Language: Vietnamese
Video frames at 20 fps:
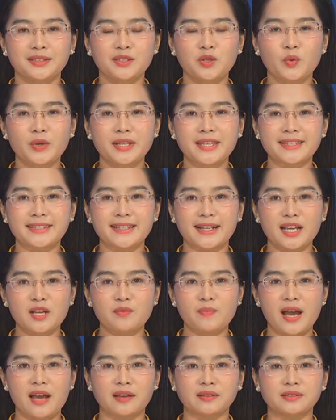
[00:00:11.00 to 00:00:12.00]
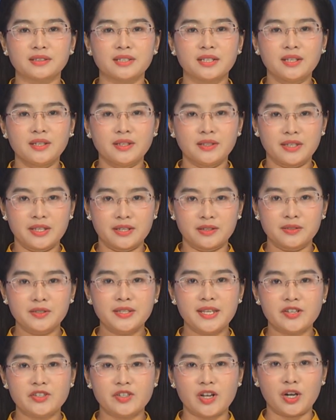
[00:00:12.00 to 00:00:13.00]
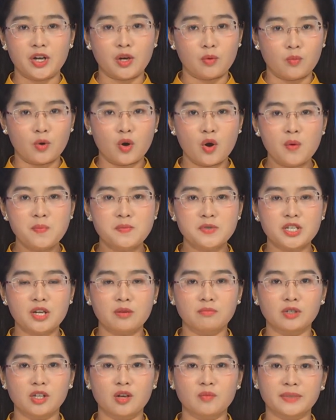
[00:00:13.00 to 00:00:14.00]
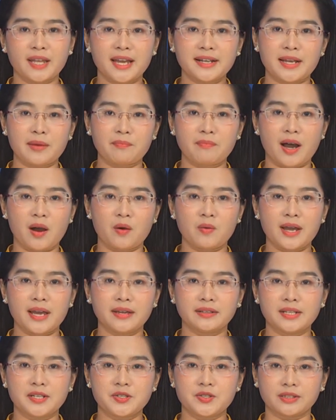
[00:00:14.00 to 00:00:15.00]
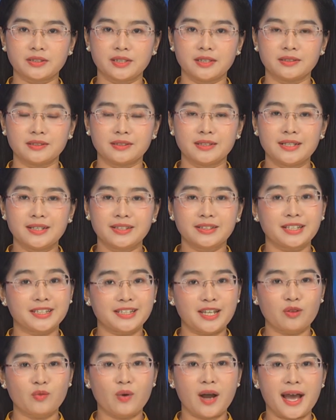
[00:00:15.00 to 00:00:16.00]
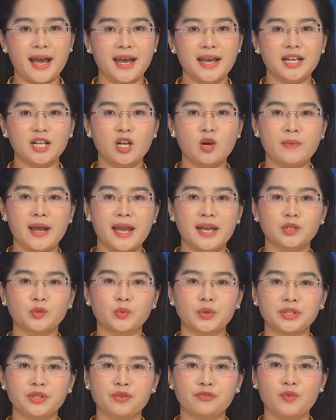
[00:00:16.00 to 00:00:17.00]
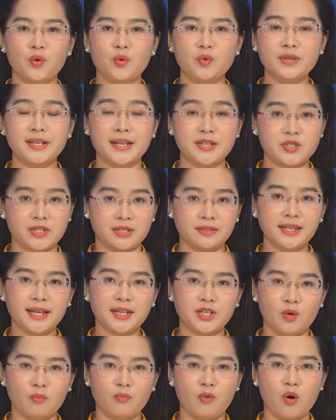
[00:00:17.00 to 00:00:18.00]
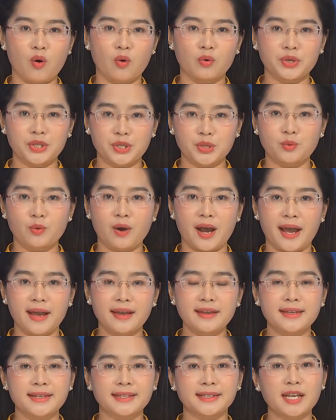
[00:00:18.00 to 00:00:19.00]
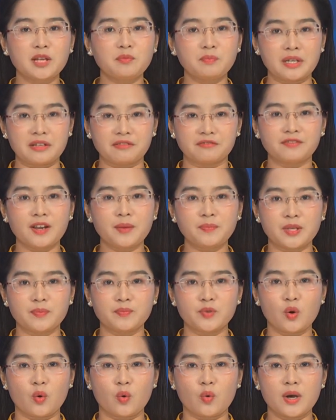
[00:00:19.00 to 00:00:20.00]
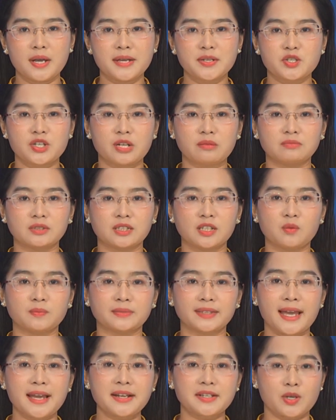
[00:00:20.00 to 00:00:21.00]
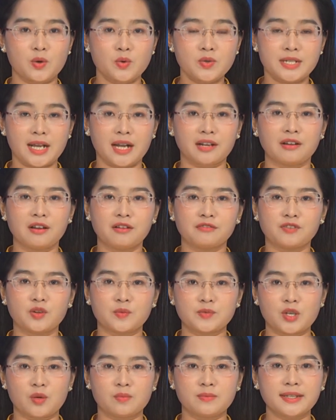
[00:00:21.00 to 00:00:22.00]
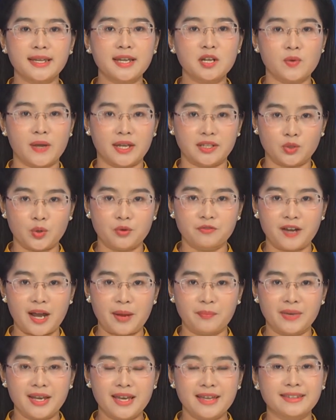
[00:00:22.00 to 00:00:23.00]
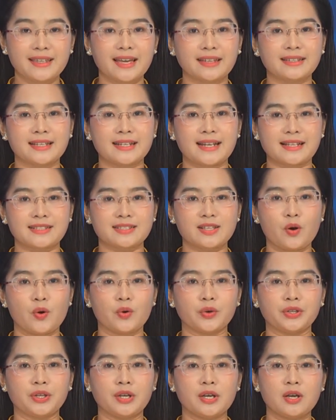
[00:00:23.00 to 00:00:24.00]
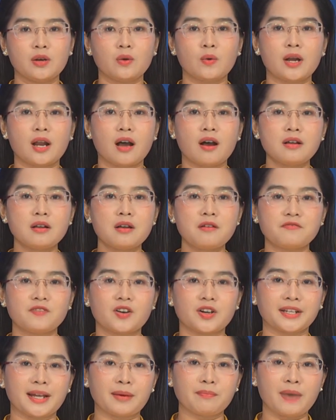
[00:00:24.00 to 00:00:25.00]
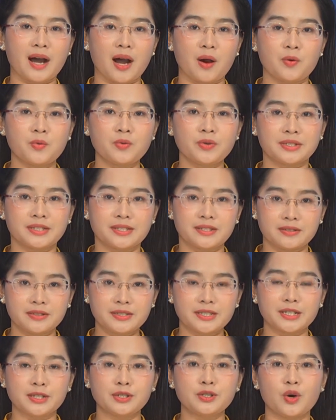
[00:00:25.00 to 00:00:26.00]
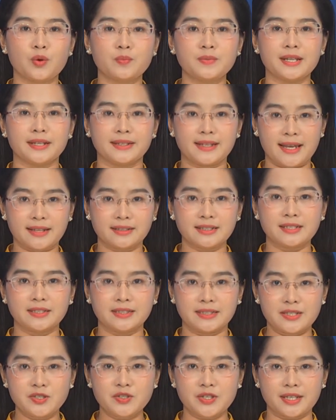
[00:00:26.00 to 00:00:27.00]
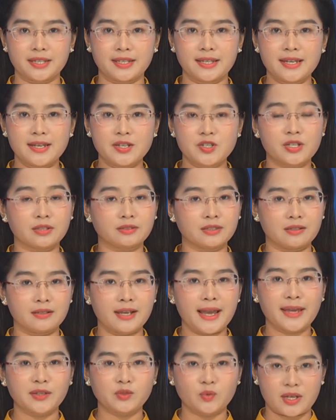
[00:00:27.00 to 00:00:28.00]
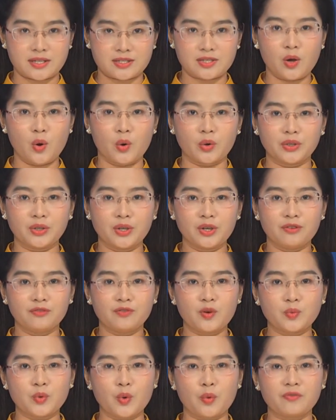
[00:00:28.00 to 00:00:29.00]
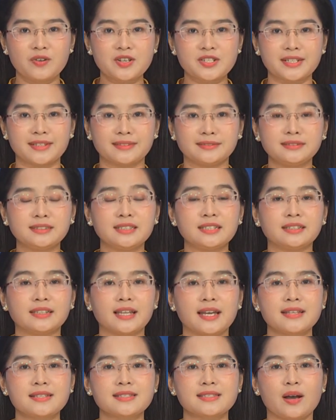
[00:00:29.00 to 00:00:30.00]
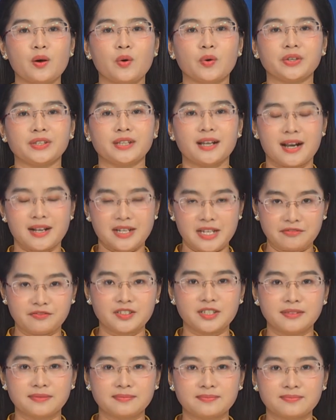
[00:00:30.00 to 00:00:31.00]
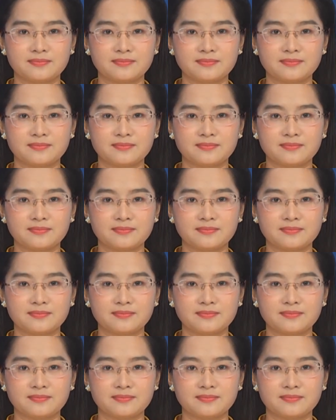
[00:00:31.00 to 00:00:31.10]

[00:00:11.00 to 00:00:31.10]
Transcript: Thưa quý vị và các bạn, giữ vai trò nòng cốt trong công tác đảm bảo an ninh trật tự, thời gian qua, Công an huyện Châu Phú đã triển khai đồng bộ, hiệu quả các biện pháp nghiệp vụ trong công tác đấu tranh phòng chống các loại tội phạm và tệ nạn xã hội, qua đó góp phần đảm bảo giữ vững ổn định an ninh chính trị, trật tự an toàn xã hội, phục vụ phát triển kinh tế xã hội ở địa phương.